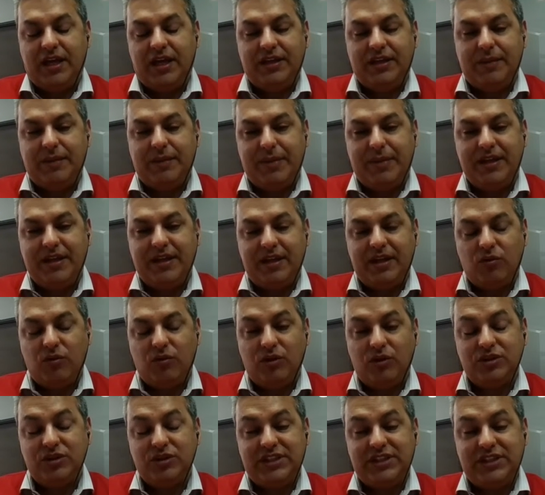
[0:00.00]
depende, cuando
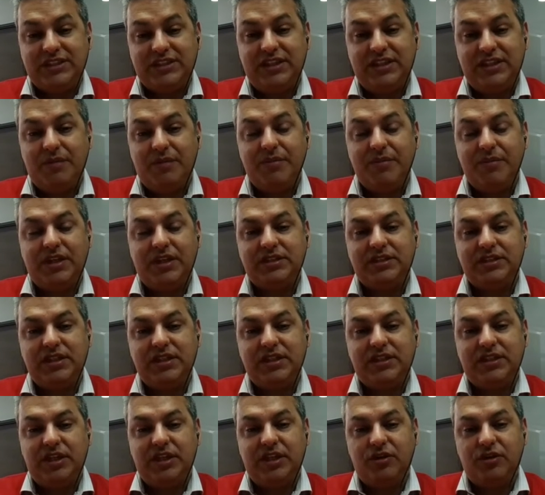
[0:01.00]
estás en ambientes
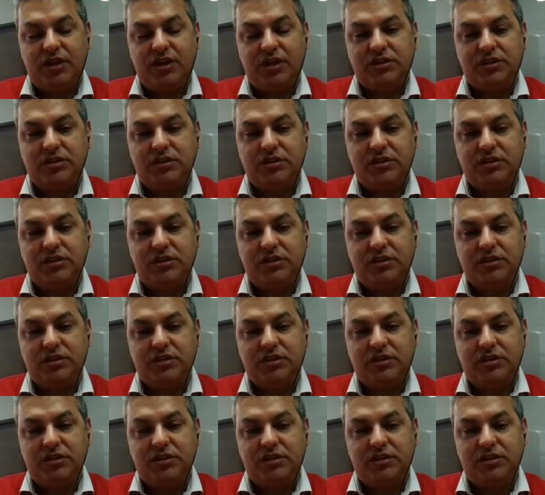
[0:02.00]
interiores